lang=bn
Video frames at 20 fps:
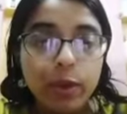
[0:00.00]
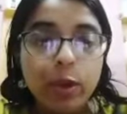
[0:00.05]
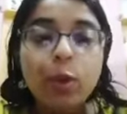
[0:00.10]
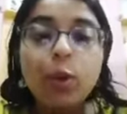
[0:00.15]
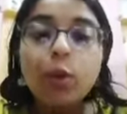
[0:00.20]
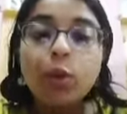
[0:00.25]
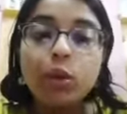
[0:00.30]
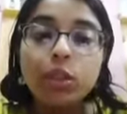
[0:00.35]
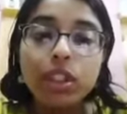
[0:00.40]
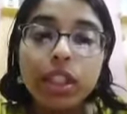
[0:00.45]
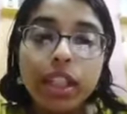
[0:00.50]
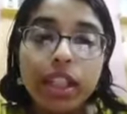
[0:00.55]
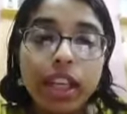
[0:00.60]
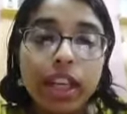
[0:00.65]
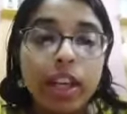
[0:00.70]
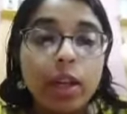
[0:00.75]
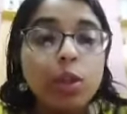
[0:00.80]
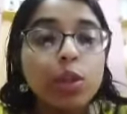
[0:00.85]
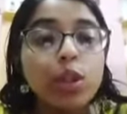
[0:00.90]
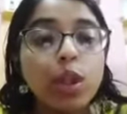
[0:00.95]

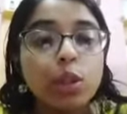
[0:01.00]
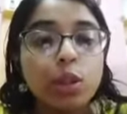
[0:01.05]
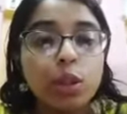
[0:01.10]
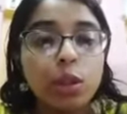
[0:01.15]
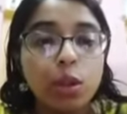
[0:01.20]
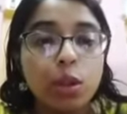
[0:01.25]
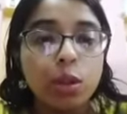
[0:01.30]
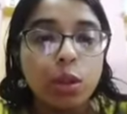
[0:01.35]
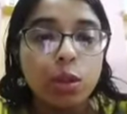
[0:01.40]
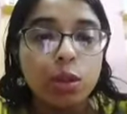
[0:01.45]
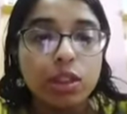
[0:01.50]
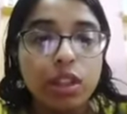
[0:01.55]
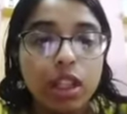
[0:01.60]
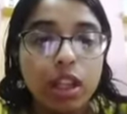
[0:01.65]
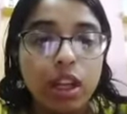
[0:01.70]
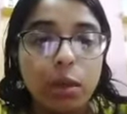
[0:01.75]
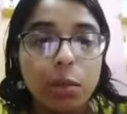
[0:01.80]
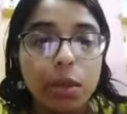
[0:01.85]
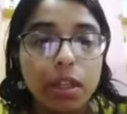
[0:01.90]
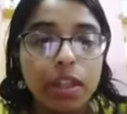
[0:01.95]
অন্যদেরকেও সতর্ক করতে
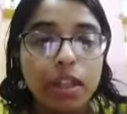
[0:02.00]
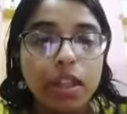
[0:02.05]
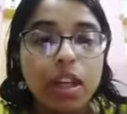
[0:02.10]
হবে